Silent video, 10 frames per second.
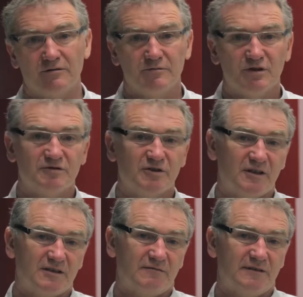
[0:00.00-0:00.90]
En
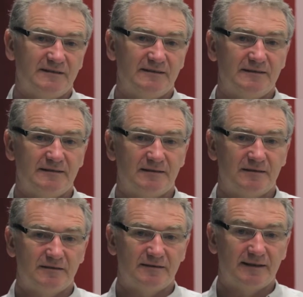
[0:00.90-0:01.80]
1986,
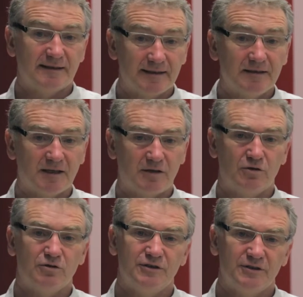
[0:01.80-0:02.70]
euh, s'est créé
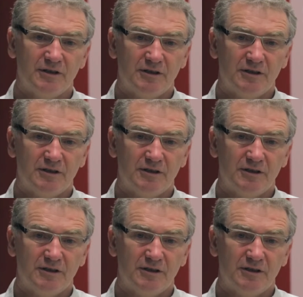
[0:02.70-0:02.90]
l'IRCODE,